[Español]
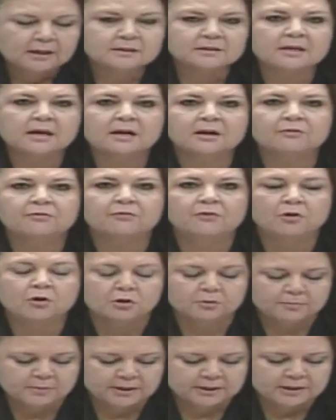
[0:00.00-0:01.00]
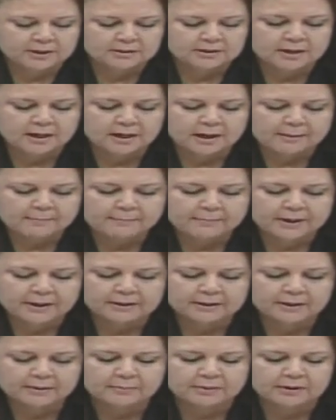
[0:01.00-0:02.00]
Esa reforma y esta
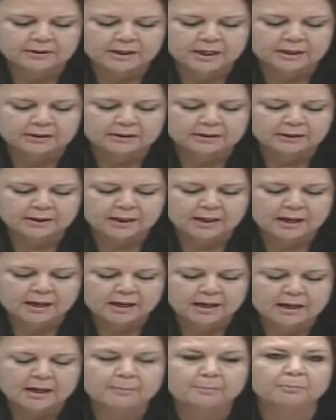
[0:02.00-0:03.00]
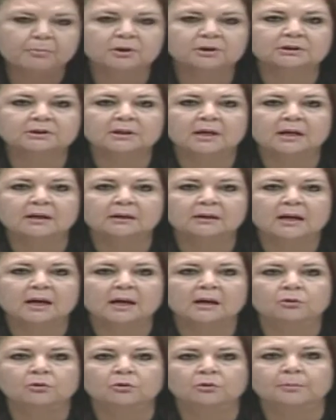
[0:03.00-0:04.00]
campaña mediática apuestan
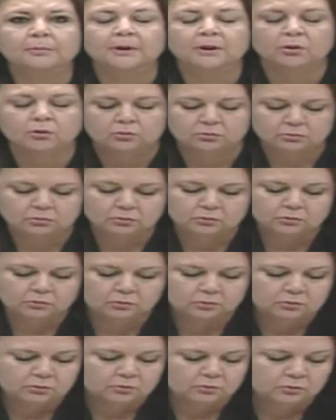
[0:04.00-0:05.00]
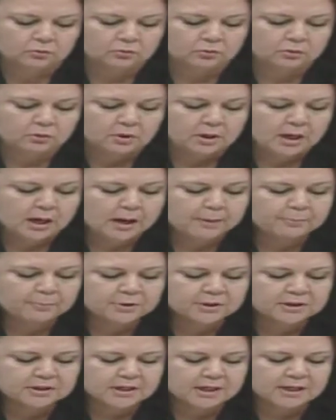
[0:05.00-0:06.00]
al olvido,
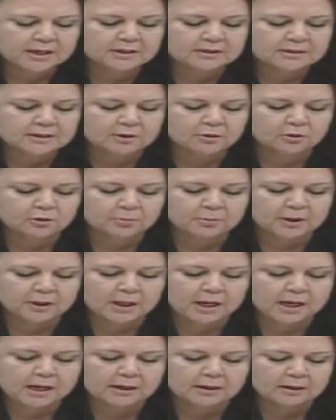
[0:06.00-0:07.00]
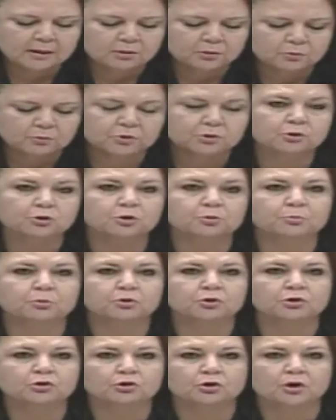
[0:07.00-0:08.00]
apuestan a hacer olvidar nuestros
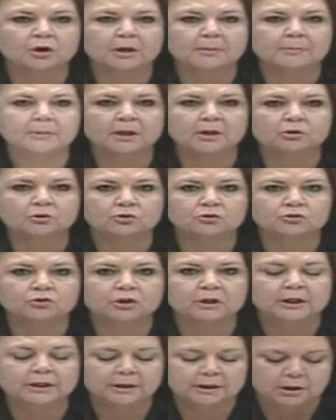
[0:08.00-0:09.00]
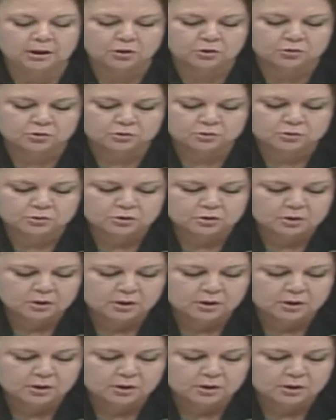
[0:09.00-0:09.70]
posicionamientos críticos,